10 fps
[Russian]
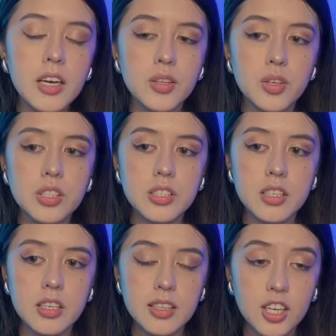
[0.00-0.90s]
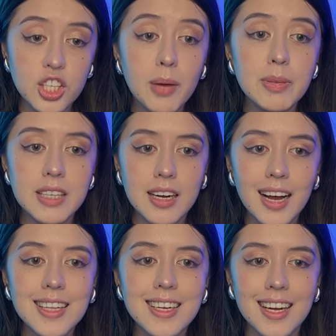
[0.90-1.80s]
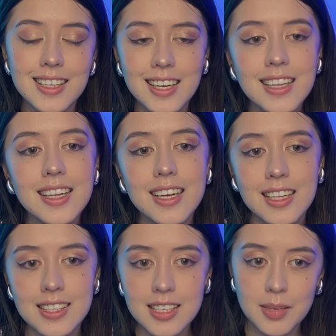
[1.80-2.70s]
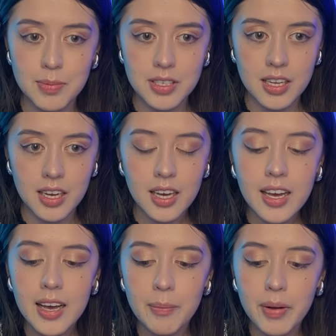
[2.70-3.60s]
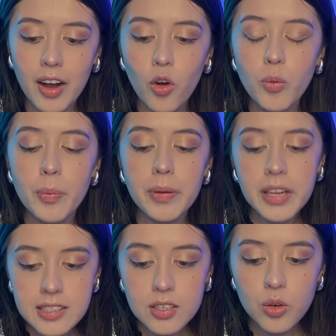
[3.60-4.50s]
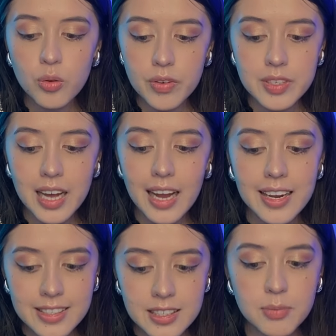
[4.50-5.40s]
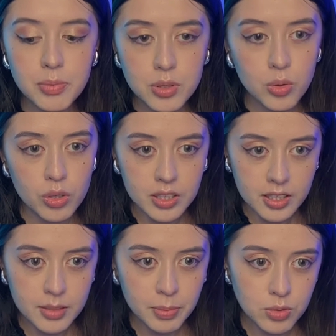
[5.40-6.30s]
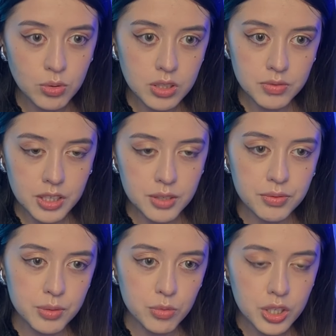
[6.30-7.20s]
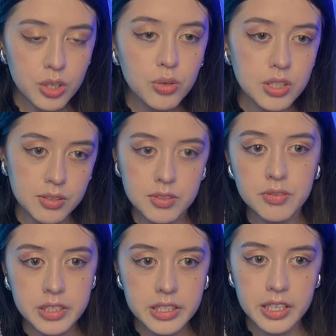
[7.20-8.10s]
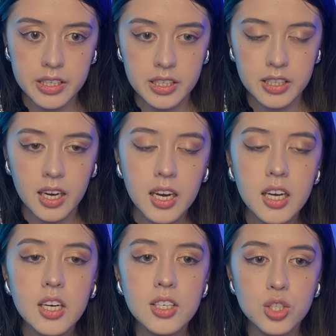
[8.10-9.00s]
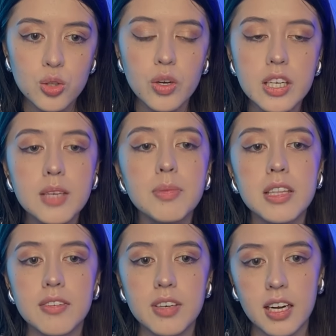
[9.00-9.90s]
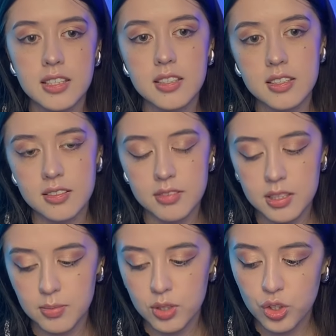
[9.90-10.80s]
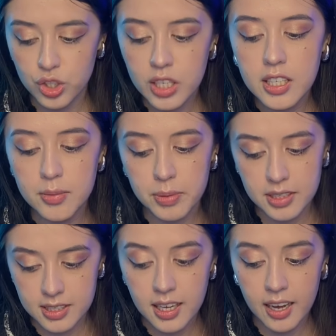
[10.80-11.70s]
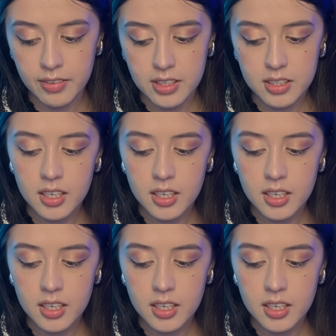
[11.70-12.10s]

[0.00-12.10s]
То есть э, должна быть какая-то конкретная концепция, по какому признаку вы взяли эти эпизоды, и по сути вы это формулируете в видении, да, что именно вы хотите в этом сочинении представить.